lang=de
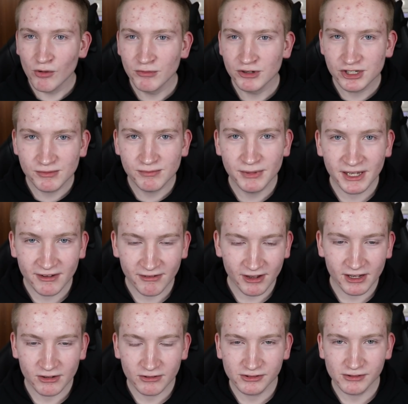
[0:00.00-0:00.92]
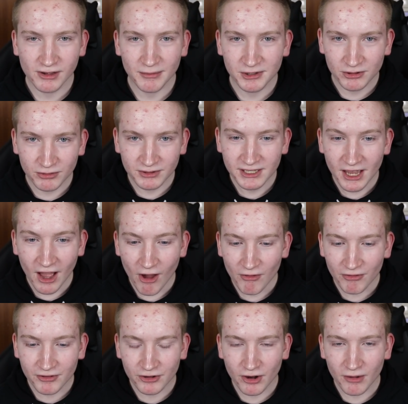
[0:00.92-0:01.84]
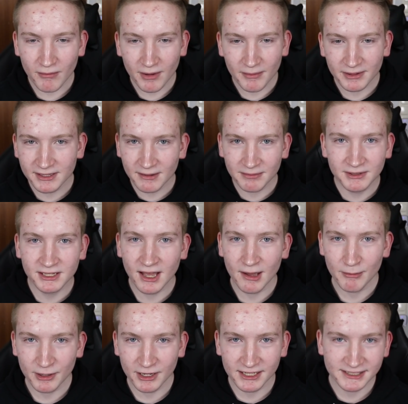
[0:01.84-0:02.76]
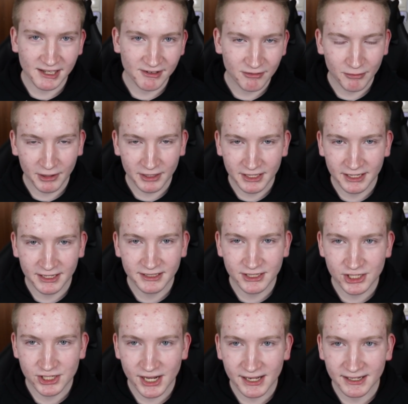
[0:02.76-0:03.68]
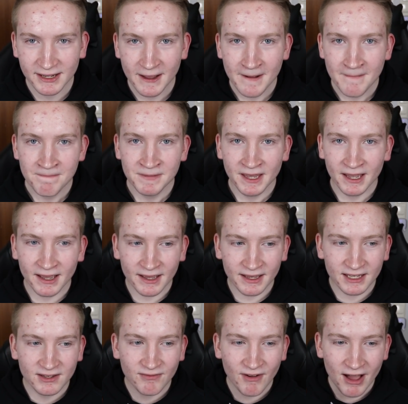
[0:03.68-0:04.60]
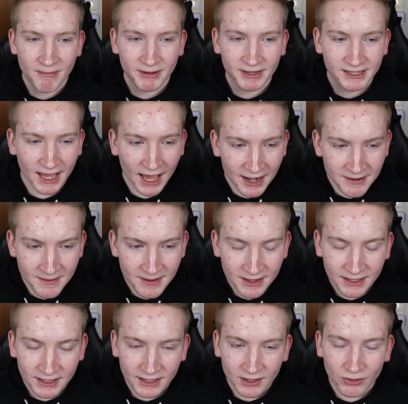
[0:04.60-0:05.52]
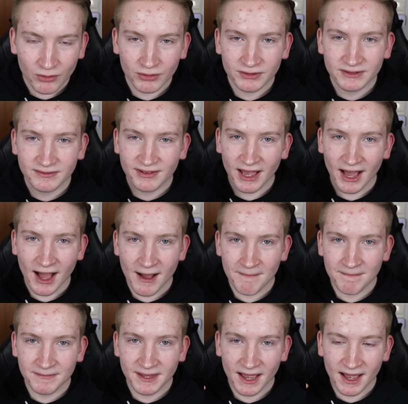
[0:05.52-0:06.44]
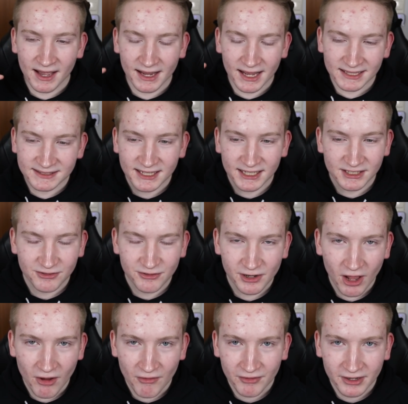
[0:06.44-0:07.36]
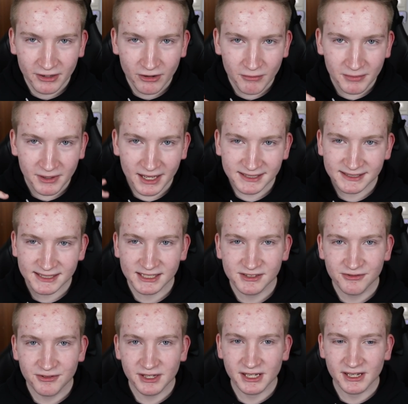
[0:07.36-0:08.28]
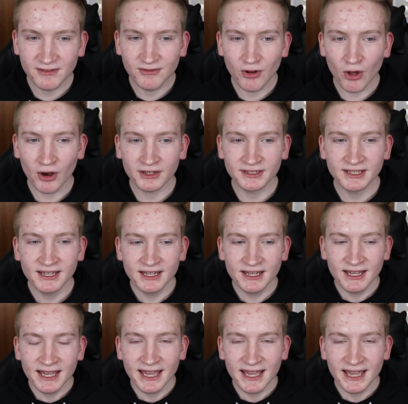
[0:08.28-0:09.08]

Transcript: komischen Blickwinkel und so habe ich noch nie aufgenommen, aber ich habe die Kamera jetzt einfach mal hier hingestellt. Äh, ich war bei Jan und wir haben da ganz, ganz viel aufgenommen, ganz, ganz viel gevloggt.